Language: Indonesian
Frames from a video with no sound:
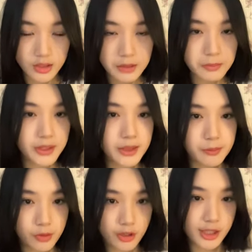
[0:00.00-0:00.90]
gimana
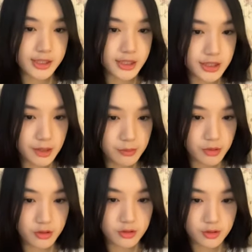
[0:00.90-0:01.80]
bro hasilnya
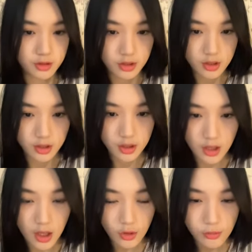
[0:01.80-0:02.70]
bro
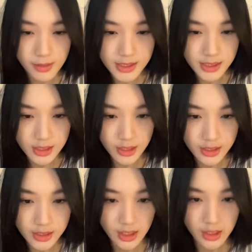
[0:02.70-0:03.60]
aku masih
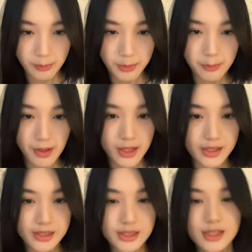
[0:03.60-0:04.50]
kerja tapi
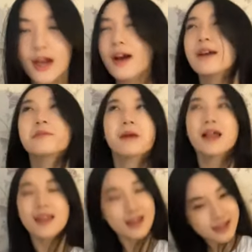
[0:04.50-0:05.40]
malas jangan
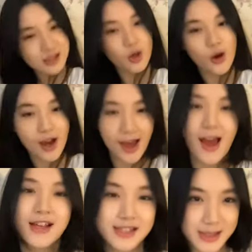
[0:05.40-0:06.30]
malas dong kak
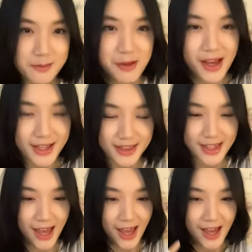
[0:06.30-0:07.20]
semangat
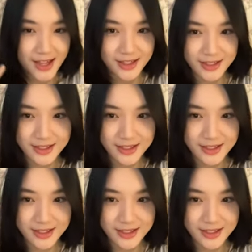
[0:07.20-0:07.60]
ya